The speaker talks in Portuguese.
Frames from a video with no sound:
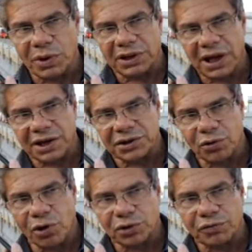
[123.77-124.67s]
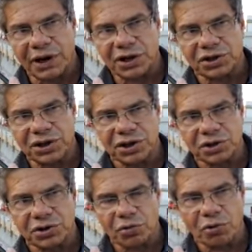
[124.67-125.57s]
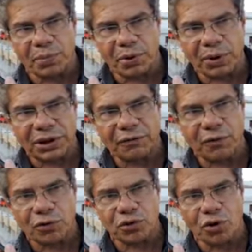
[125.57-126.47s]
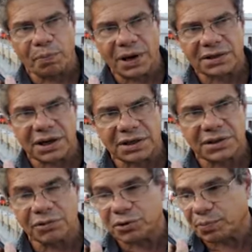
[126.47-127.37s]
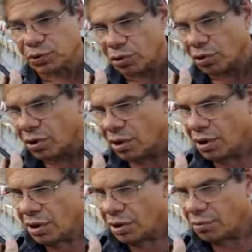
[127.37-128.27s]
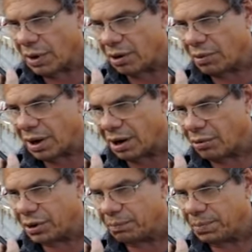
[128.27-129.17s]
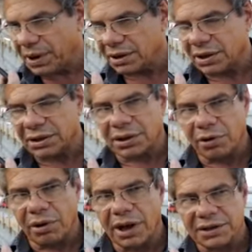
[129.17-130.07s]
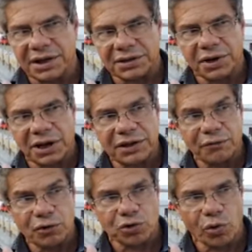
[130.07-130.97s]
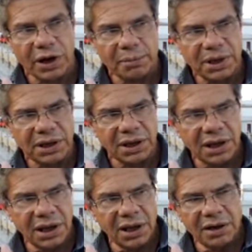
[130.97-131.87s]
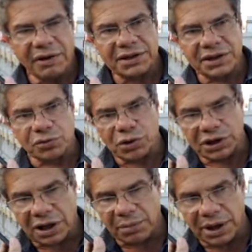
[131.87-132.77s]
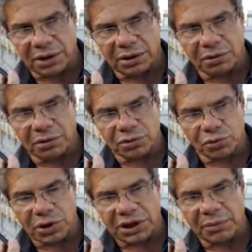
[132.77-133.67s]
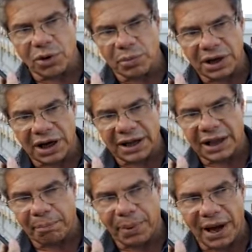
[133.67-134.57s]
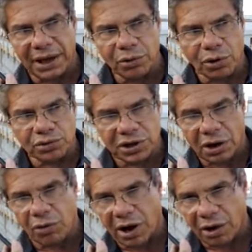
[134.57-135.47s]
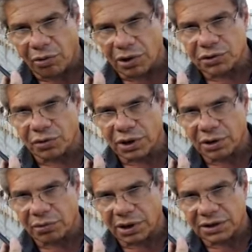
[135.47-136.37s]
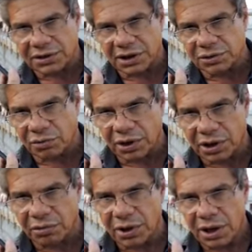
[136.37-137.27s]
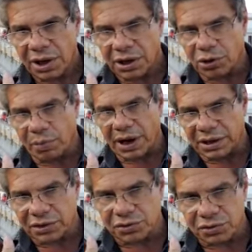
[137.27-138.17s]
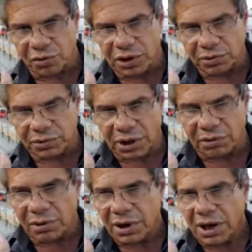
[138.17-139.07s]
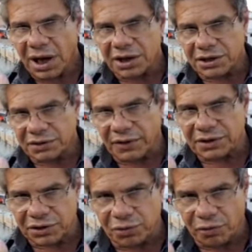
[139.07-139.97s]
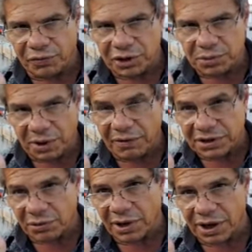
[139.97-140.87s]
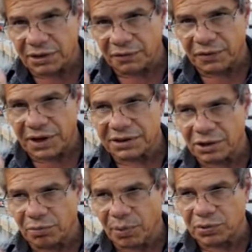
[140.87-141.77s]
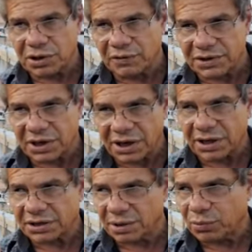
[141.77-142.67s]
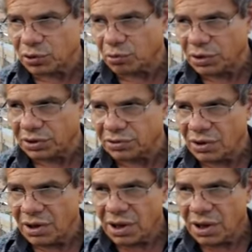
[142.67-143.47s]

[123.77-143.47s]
Uma delas é o Otto Valentim, que jogou pelo Botafogo, jogou pela seleção e disputou uma, uma Olimpíada. Então, essa, essa foi escolha minha Vai ser escolhido também, escolhi também o menino lá da PAI e outros que a Coca-Cola escolheu, que a Nissan escolheu e que o Bradesco escolheu. Então, a gente faz esse convite porque vai ser uma grande festa e Leopoldina vai se engrandecer muito com isso.